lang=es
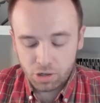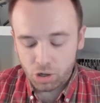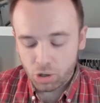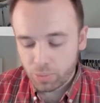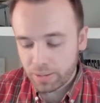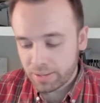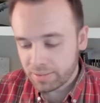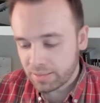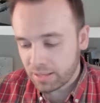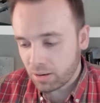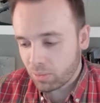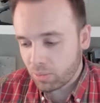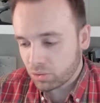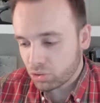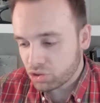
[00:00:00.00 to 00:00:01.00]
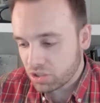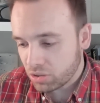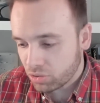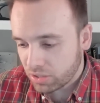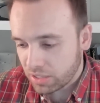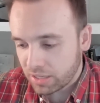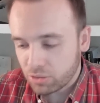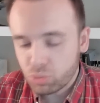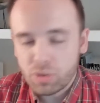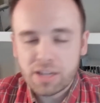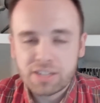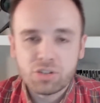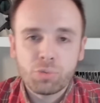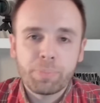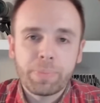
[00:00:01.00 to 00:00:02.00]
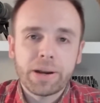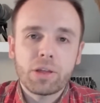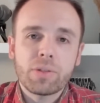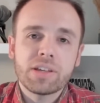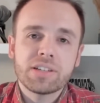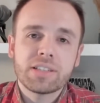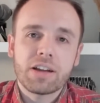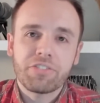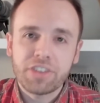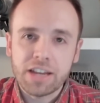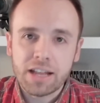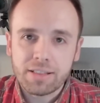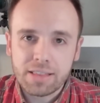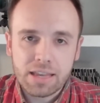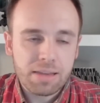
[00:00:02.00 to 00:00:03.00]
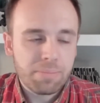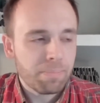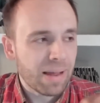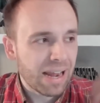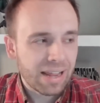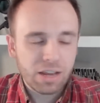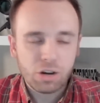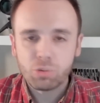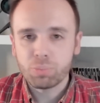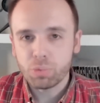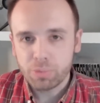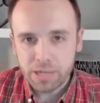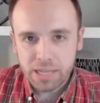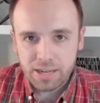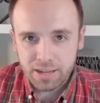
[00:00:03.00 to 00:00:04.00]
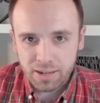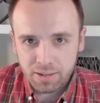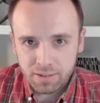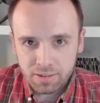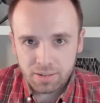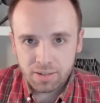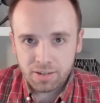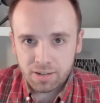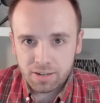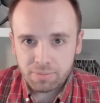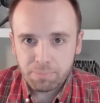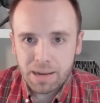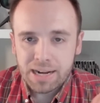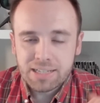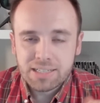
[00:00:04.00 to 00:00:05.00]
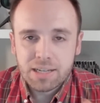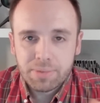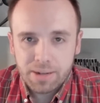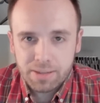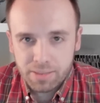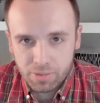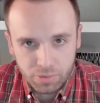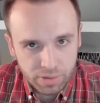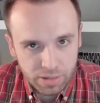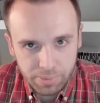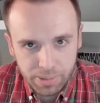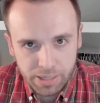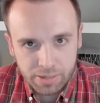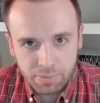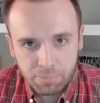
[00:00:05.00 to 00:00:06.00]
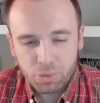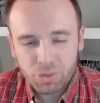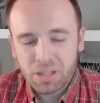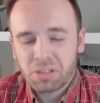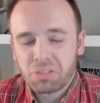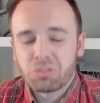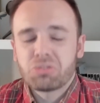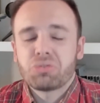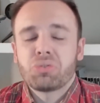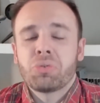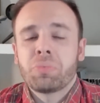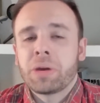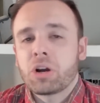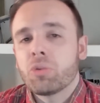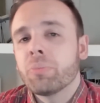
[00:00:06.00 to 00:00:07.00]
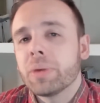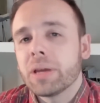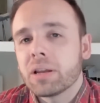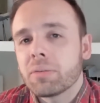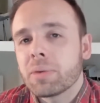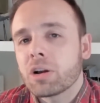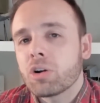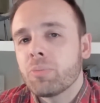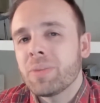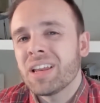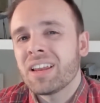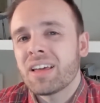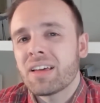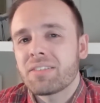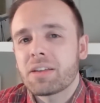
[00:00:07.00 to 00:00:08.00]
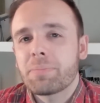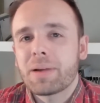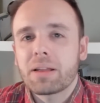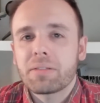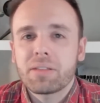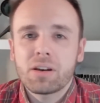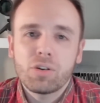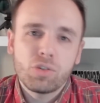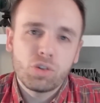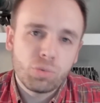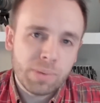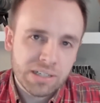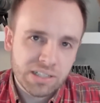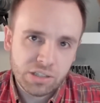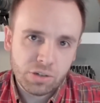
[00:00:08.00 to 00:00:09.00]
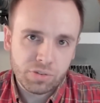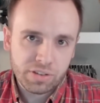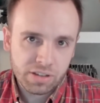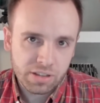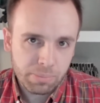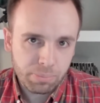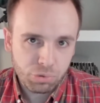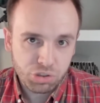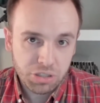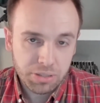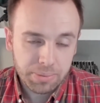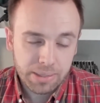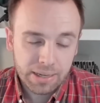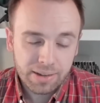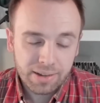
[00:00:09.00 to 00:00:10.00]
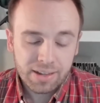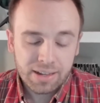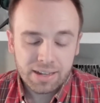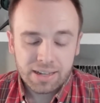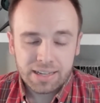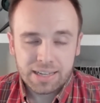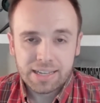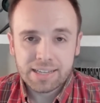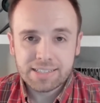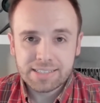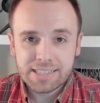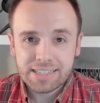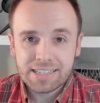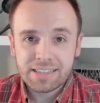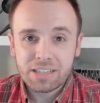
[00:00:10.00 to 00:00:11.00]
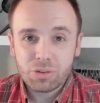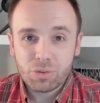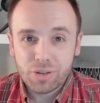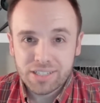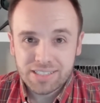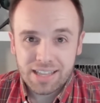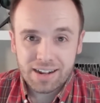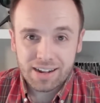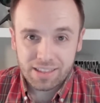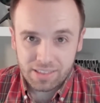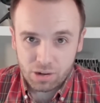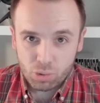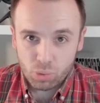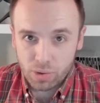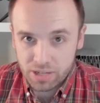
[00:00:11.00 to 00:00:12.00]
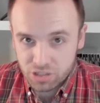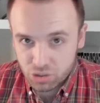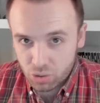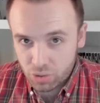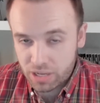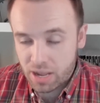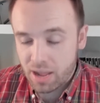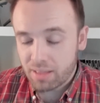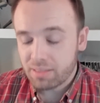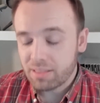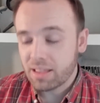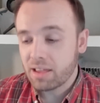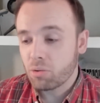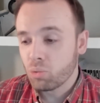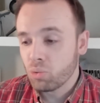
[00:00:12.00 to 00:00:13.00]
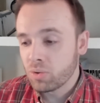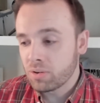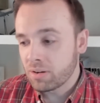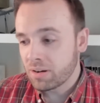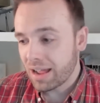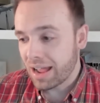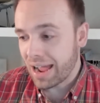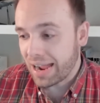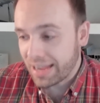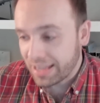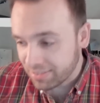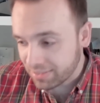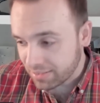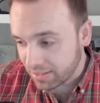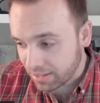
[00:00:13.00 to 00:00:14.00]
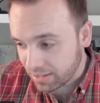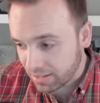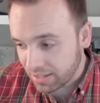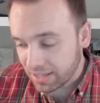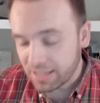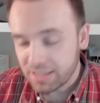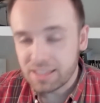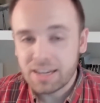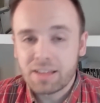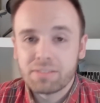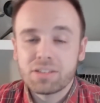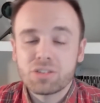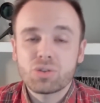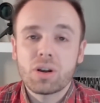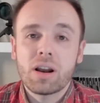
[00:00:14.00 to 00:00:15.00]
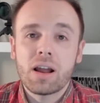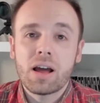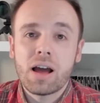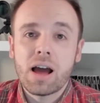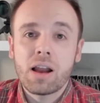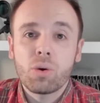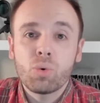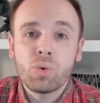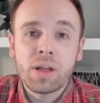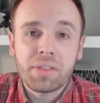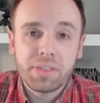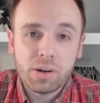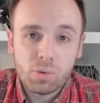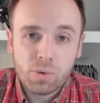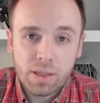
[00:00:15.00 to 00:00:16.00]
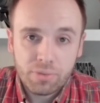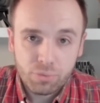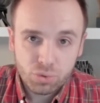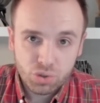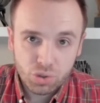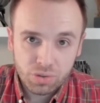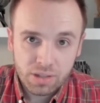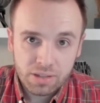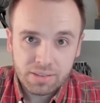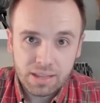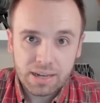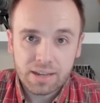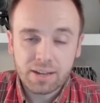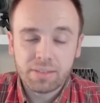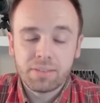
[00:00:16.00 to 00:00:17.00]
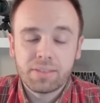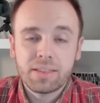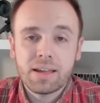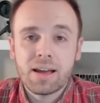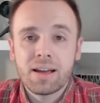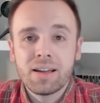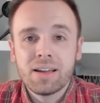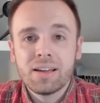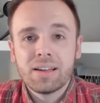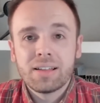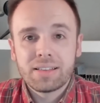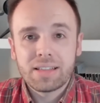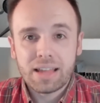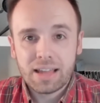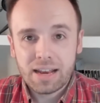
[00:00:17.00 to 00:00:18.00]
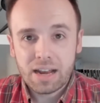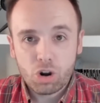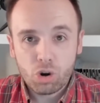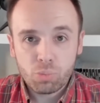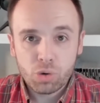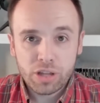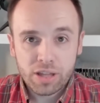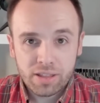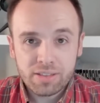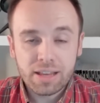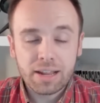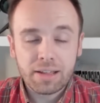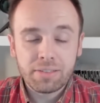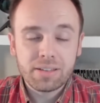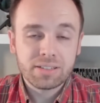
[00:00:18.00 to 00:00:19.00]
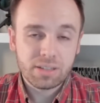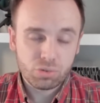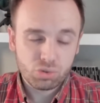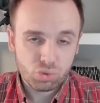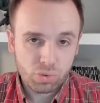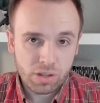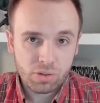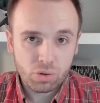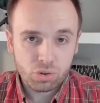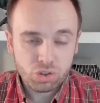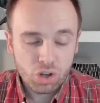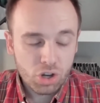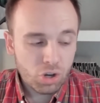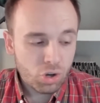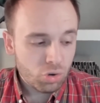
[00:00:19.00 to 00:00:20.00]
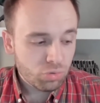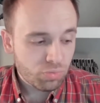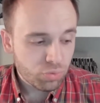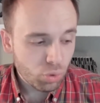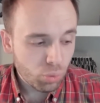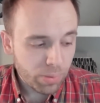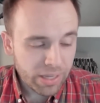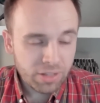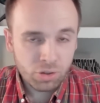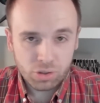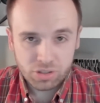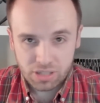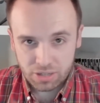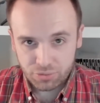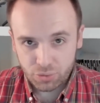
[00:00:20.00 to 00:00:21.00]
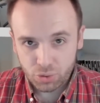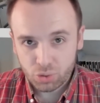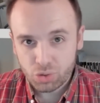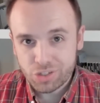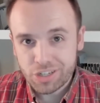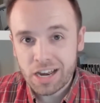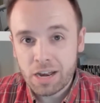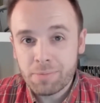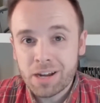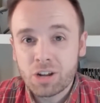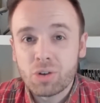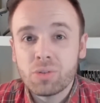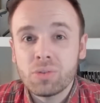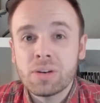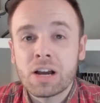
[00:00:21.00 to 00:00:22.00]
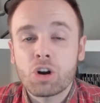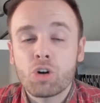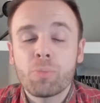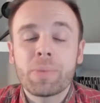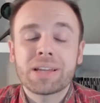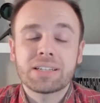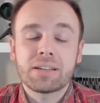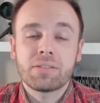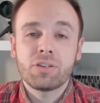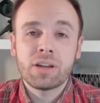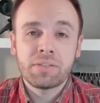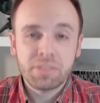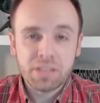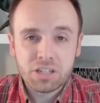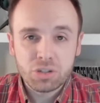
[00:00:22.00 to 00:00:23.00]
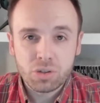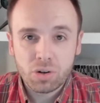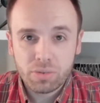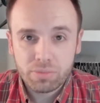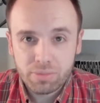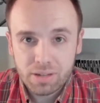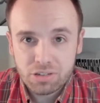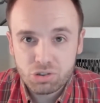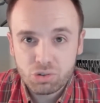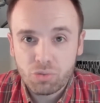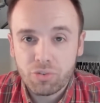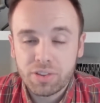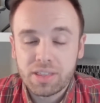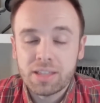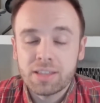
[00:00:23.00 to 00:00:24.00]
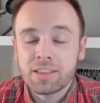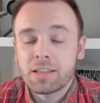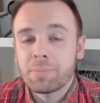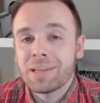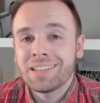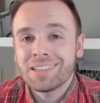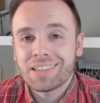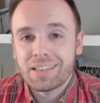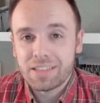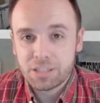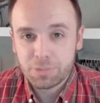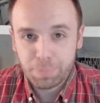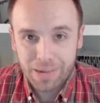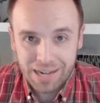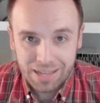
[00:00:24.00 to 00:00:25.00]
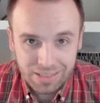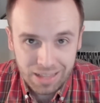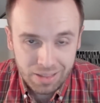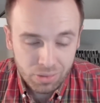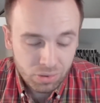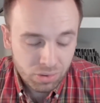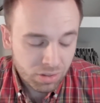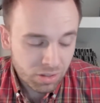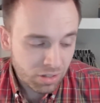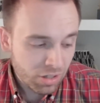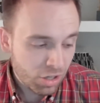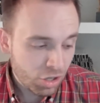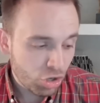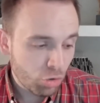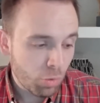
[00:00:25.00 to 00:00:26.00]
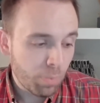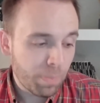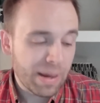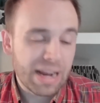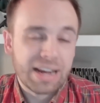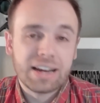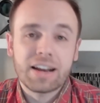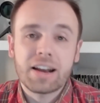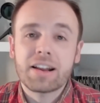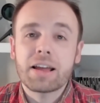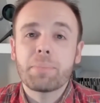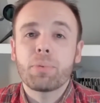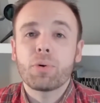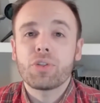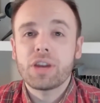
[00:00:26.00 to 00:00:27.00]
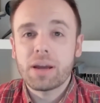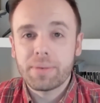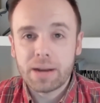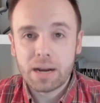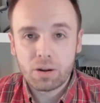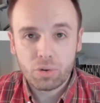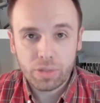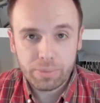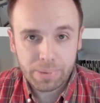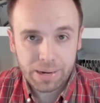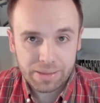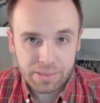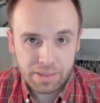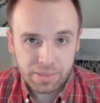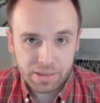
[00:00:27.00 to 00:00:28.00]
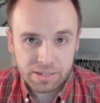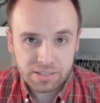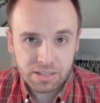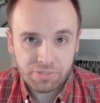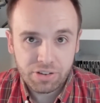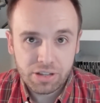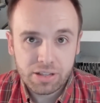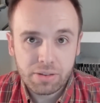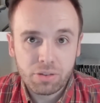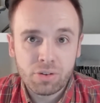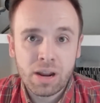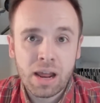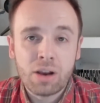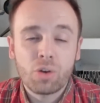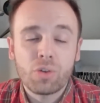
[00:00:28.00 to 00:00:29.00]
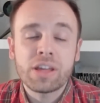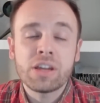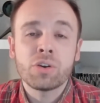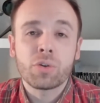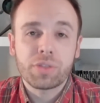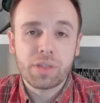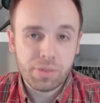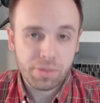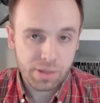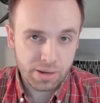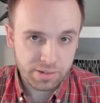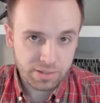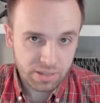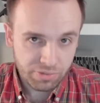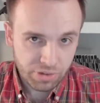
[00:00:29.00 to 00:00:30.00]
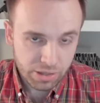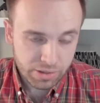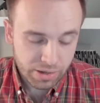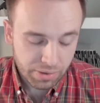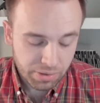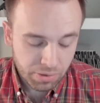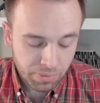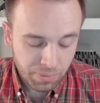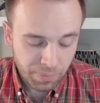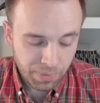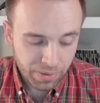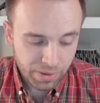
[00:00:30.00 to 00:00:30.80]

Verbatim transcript: Obviamente, en cuanto se note que tú le has dado un periodista afín a ti para que lo publique, van a saber de dónde viene. Por tanto, eso no me conviene. Me conviene hacer parecerlo lo más inocente posible. Y en este sentido, esta ridícula historia de un agente que tiene acceso a, a alguna célula de fusión de inteligencia de la comunidad de inteligencia de Estados Unidos subiendo estas fotos en el marco de una conversación en Discord es suficientemente disparatado como para creer que podría haber algo de verdad en esta filtración, algo de inocencia en esta filtración.